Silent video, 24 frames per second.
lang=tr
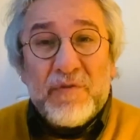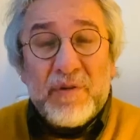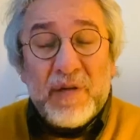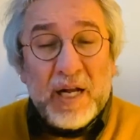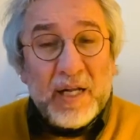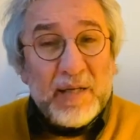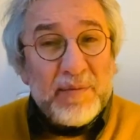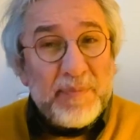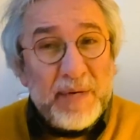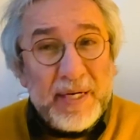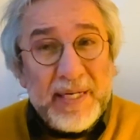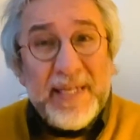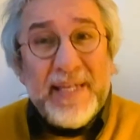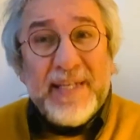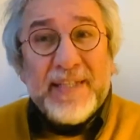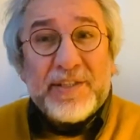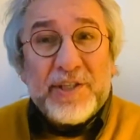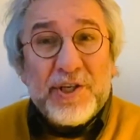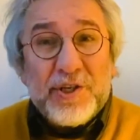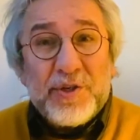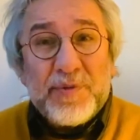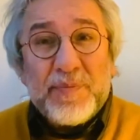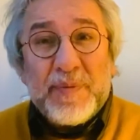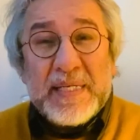Almanya'ya
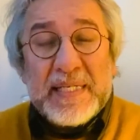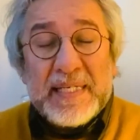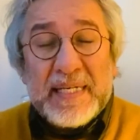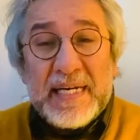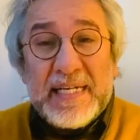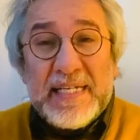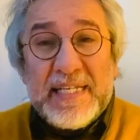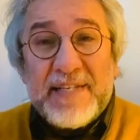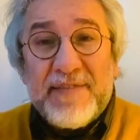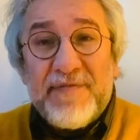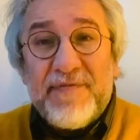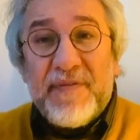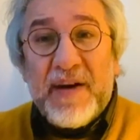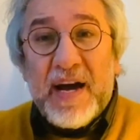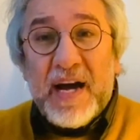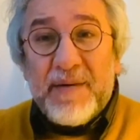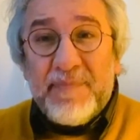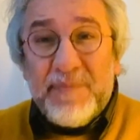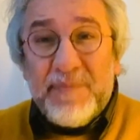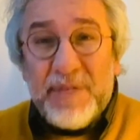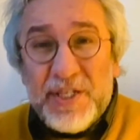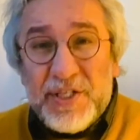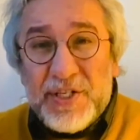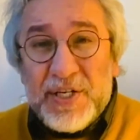taşımasına izin
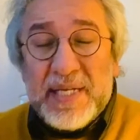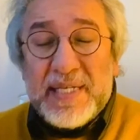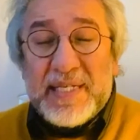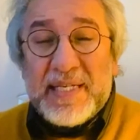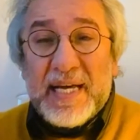vermeyeceğiz